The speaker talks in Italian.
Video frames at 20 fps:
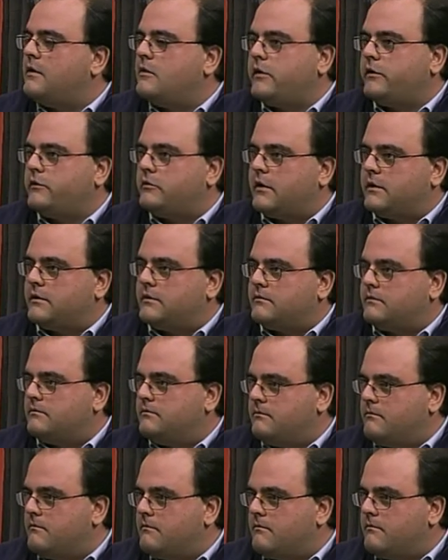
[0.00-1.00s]
Questo è
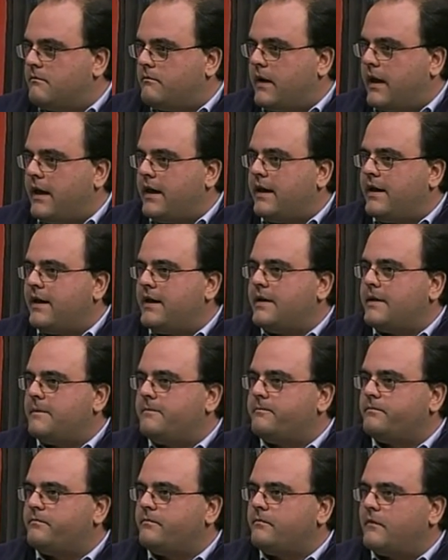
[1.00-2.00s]
è,
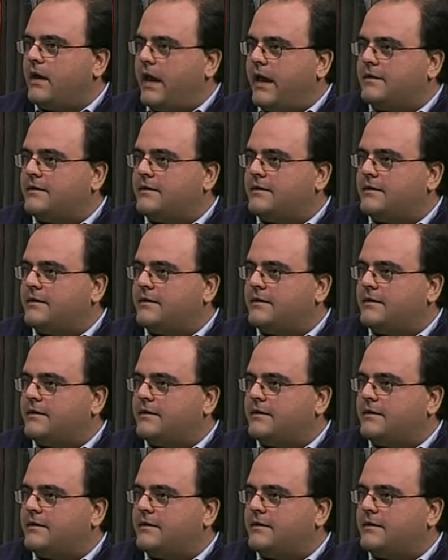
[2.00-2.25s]
mm, è,